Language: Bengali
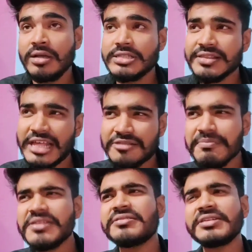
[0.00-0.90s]
যে
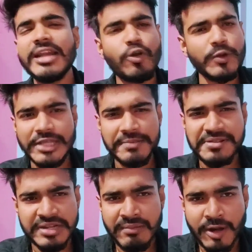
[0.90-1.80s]
সাসপেন্স থ্রিলার ওই
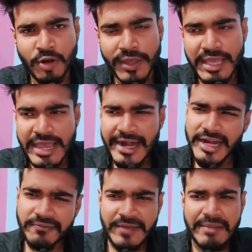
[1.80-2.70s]
টাইপের সিনেমা নয় এটা
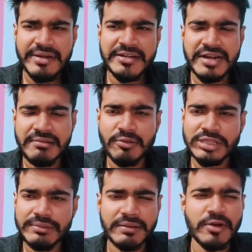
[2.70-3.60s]
একটা ফ্যামিলি ড্রামা
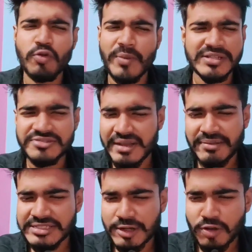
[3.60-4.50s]
বলতে পারেন রোমান্স ড্রামা
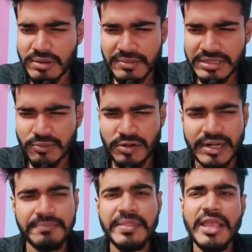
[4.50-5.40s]
যেরকম আপনাদের
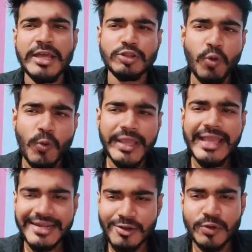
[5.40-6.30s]
বললাম তো ওই
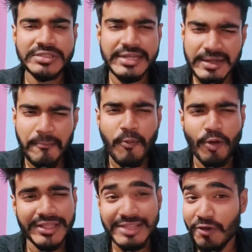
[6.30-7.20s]
ক্যাটাগরিতে এটা
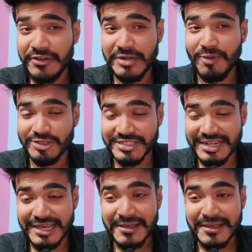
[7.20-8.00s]
পরে তাও ফিট বসে না